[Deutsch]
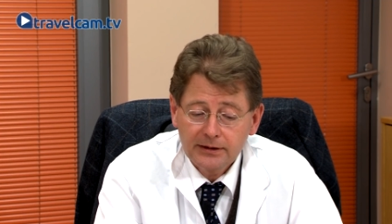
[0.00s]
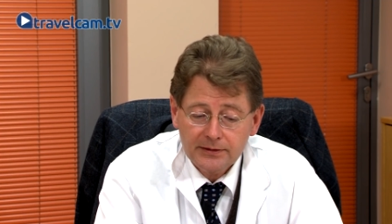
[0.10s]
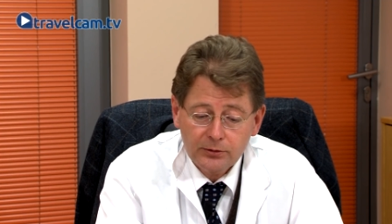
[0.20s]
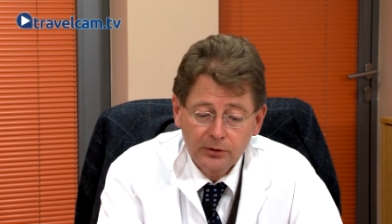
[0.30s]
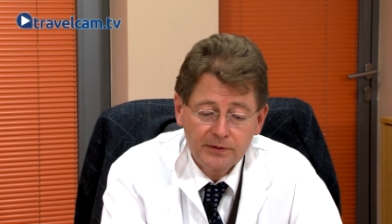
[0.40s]

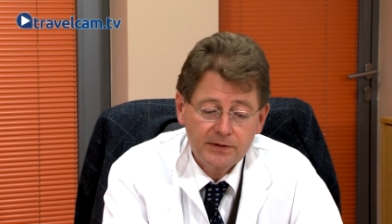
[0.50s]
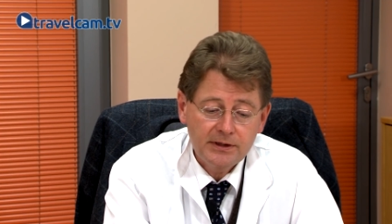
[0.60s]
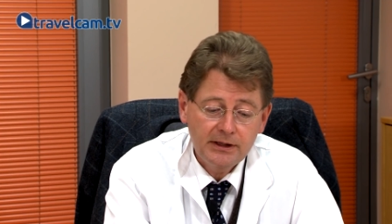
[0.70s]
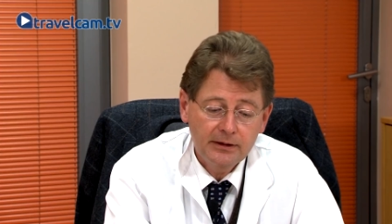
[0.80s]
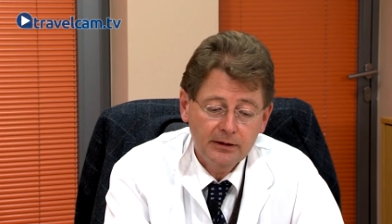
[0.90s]
Das können
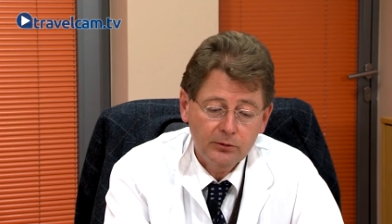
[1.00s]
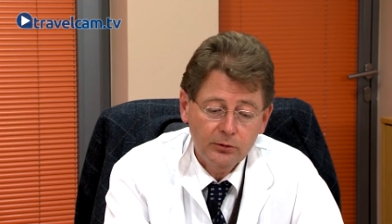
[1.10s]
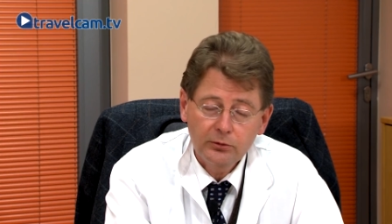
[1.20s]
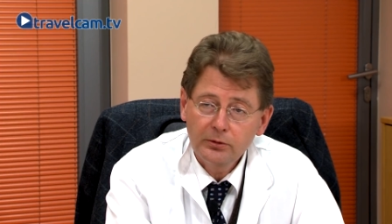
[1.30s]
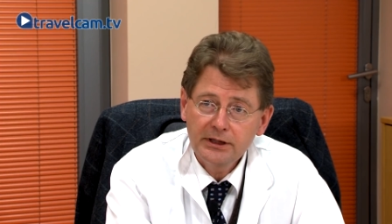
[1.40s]
Sie in einer
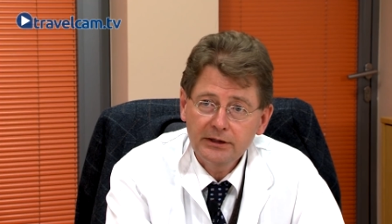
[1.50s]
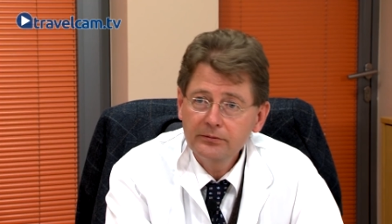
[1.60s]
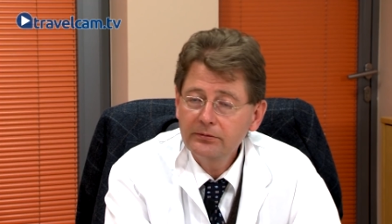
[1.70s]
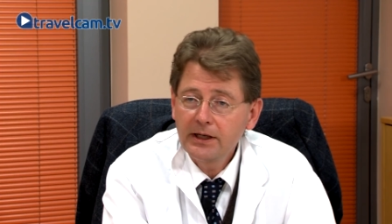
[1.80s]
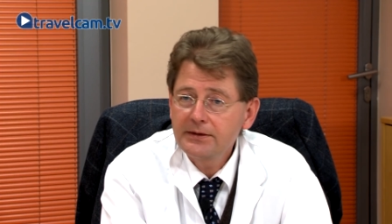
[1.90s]

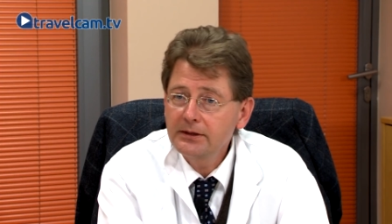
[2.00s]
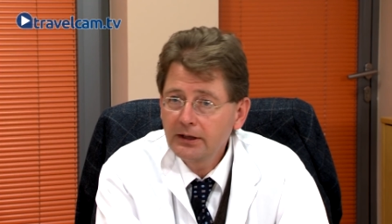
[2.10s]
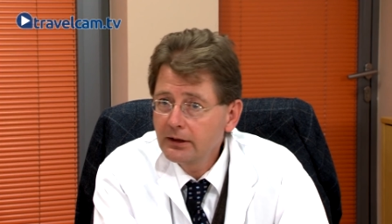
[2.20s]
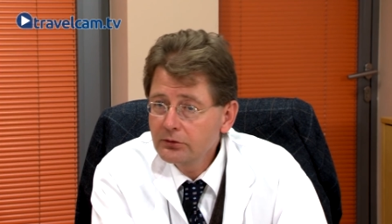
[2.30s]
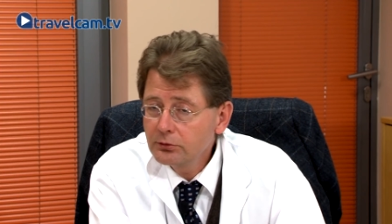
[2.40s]
kontrollierten
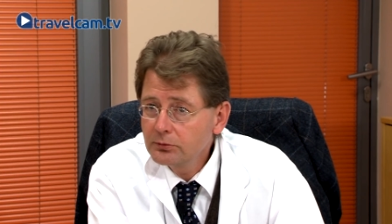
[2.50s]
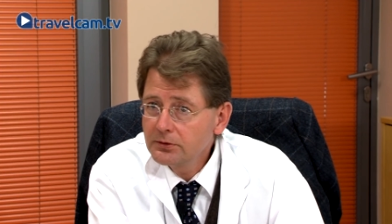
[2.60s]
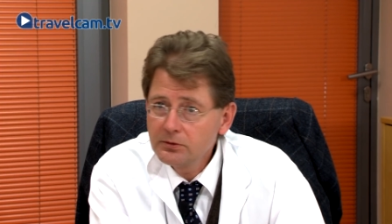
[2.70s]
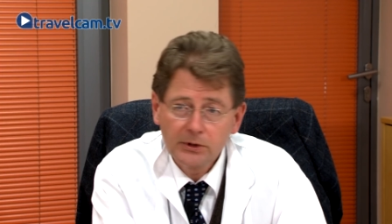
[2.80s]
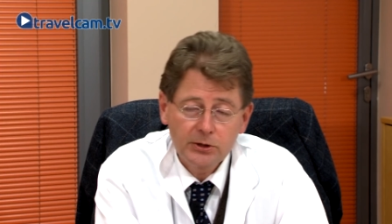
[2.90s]

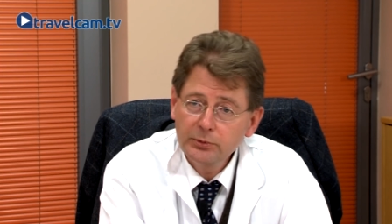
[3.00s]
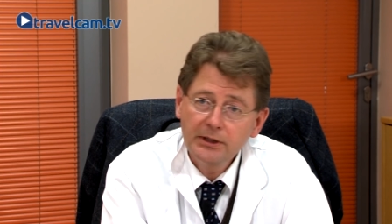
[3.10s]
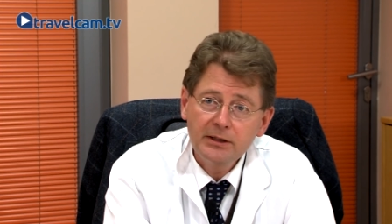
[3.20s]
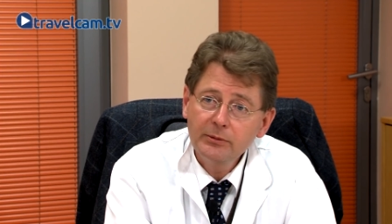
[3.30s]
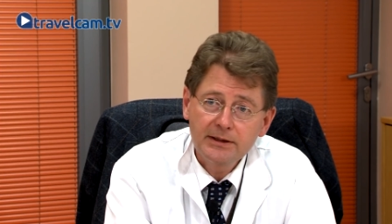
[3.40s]
Phase-3-Studie zum
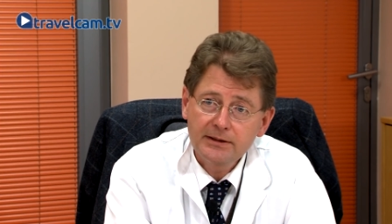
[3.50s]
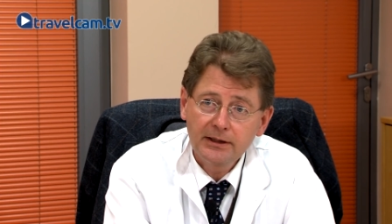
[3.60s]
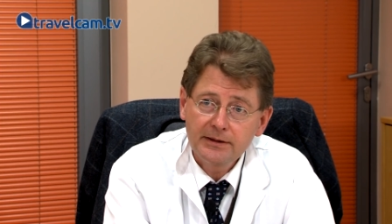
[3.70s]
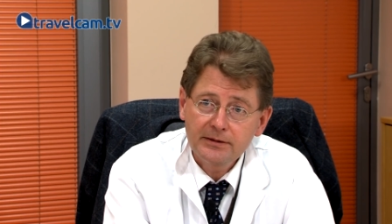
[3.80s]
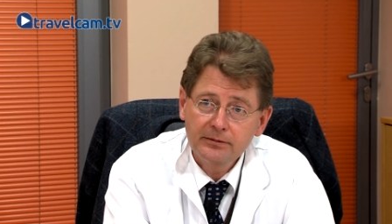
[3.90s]
Beispiel niemals
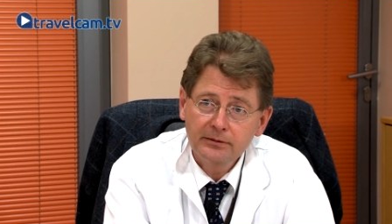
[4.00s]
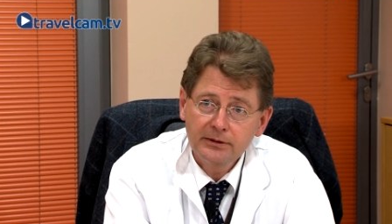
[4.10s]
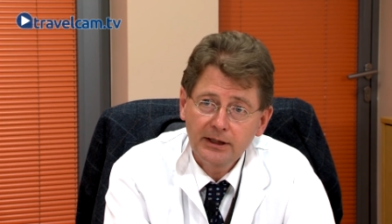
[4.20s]
leisten.